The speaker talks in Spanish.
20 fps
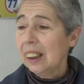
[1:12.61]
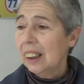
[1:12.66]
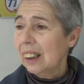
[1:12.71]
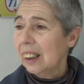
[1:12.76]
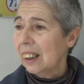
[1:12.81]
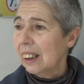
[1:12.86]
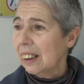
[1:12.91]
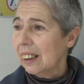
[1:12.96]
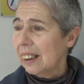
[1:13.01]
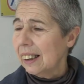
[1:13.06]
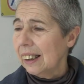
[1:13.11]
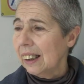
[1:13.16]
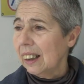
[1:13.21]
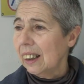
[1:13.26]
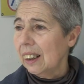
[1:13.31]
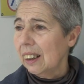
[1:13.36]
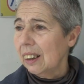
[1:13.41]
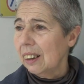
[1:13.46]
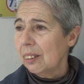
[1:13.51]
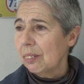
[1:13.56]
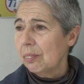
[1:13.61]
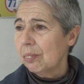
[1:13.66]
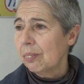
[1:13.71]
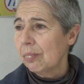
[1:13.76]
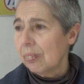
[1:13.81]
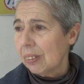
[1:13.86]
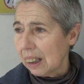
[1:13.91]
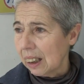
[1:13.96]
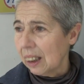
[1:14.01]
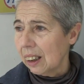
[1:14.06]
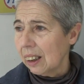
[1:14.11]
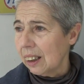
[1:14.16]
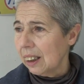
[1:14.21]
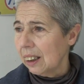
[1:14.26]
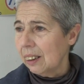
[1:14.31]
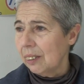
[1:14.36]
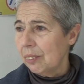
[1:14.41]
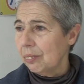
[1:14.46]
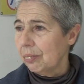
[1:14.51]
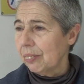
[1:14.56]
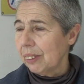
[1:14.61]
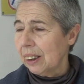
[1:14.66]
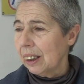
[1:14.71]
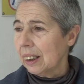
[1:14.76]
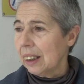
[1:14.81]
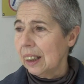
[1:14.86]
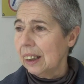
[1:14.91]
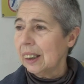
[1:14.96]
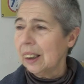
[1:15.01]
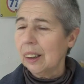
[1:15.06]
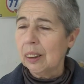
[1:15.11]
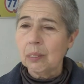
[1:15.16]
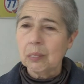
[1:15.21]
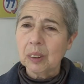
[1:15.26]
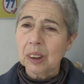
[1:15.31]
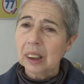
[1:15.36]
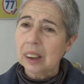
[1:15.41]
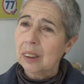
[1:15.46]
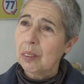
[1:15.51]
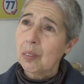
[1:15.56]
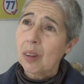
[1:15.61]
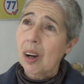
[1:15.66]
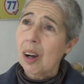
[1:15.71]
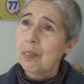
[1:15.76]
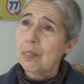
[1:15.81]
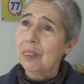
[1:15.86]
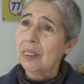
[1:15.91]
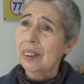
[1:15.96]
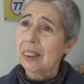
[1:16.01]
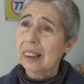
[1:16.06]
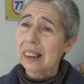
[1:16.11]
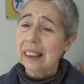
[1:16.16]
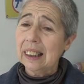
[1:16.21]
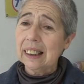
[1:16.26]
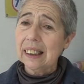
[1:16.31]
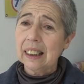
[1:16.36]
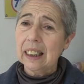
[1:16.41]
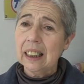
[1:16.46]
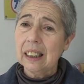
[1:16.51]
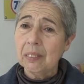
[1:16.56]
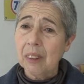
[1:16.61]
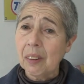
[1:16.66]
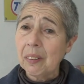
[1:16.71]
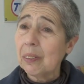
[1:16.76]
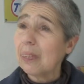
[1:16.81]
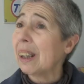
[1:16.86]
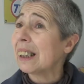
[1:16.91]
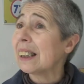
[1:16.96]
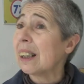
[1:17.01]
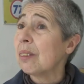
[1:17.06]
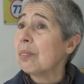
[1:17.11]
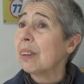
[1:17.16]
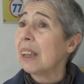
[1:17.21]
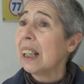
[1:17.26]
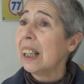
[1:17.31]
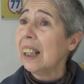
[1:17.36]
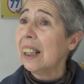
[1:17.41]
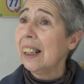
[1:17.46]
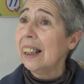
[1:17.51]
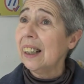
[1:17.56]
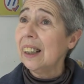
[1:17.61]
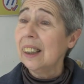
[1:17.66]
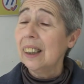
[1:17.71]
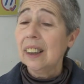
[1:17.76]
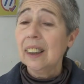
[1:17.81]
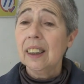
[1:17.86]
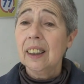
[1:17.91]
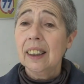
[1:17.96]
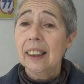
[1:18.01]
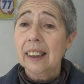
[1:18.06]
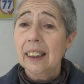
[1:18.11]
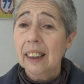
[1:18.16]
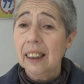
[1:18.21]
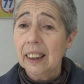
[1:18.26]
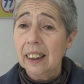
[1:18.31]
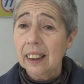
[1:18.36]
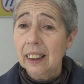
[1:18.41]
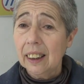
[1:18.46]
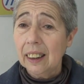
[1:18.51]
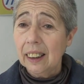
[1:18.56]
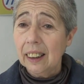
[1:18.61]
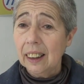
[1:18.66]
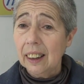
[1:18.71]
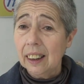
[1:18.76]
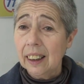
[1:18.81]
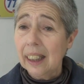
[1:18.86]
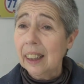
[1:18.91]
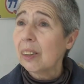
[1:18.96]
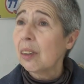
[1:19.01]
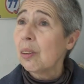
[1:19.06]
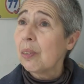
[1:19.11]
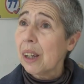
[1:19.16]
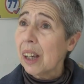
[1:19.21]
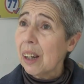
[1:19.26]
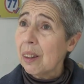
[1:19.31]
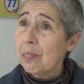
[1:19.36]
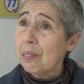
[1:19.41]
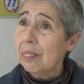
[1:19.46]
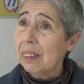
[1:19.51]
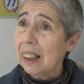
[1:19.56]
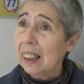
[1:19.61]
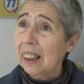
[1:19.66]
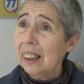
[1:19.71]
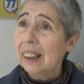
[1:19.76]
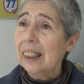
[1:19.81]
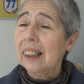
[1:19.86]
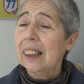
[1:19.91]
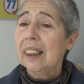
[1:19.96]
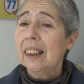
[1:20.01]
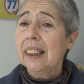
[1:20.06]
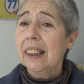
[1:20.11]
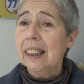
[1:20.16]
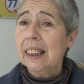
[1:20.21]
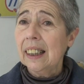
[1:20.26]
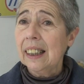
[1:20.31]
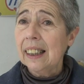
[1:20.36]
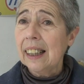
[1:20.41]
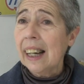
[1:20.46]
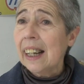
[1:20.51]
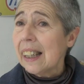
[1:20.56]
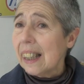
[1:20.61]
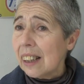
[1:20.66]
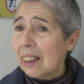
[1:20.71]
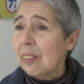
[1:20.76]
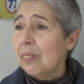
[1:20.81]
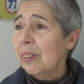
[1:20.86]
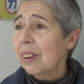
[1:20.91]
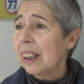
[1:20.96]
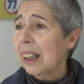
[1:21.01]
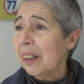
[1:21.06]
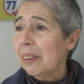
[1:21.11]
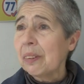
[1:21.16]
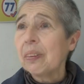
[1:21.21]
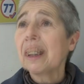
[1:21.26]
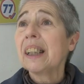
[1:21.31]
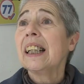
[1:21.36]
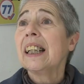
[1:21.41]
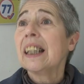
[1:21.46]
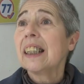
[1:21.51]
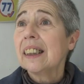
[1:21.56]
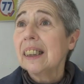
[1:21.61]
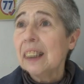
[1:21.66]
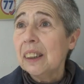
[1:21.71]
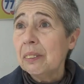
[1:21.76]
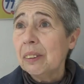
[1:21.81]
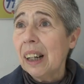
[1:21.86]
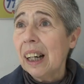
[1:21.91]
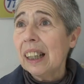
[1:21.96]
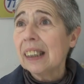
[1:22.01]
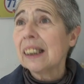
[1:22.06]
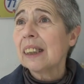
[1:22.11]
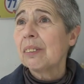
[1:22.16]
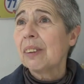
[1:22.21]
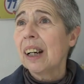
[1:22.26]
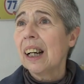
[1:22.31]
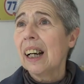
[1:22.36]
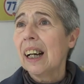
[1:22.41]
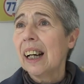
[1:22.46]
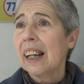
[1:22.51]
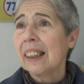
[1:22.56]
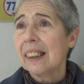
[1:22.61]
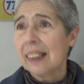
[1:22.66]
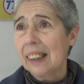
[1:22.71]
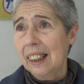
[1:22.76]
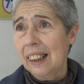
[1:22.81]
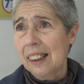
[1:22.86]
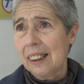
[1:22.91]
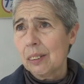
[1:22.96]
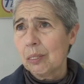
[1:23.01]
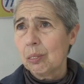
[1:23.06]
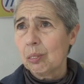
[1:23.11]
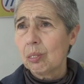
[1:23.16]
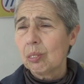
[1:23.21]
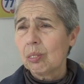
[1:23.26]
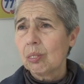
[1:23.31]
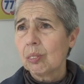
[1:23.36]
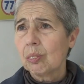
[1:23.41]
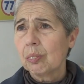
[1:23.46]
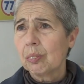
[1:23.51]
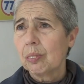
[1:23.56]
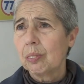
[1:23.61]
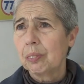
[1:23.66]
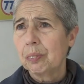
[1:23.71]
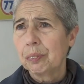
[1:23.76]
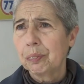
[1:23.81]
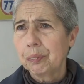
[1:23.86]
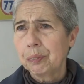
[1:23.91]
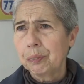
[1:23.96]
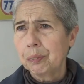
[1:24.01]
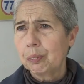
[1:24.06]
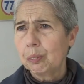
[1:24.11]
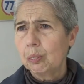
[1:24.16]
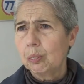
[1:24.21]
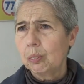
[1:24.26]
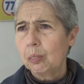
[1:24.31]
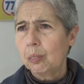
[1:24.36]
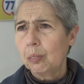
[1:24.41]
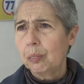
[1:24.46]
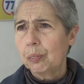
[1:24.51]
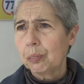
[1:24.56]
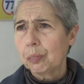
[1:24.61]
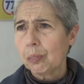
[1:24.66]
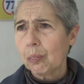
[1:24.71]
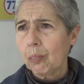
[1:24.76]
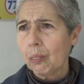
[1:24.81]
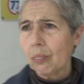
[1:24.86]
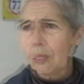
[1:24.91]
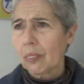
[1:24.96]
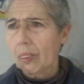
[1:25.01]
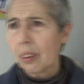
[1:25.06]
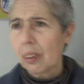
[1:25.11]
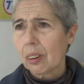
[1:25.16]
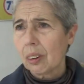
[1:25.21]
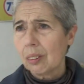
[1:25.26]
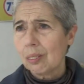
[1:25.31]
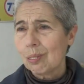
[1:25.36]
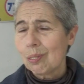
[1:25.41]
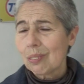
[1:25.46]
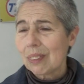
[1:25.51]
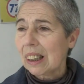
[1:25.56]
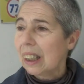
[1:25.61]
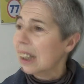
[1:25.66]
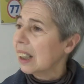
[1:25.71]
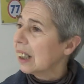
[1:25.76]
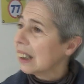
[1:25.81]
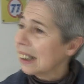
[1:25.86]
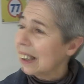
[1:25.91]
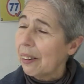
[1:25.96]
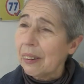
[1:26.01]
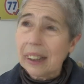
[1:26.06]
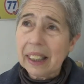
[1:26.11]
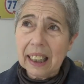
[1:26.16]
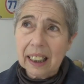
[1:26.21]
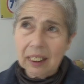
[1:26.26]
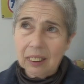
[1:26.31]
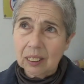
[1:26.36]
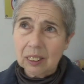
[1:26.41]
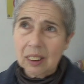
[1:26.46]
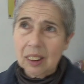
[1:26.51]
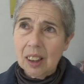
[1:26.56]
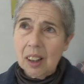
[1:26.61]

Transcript: este, que, se le hicieron muchísimos aportes, y va a haber una asamblea eh, en noviembre, y ahí como que la nueva directiva se va a instalar. Eh, los resultados no se van a conocer rápidamente. Sabes que no,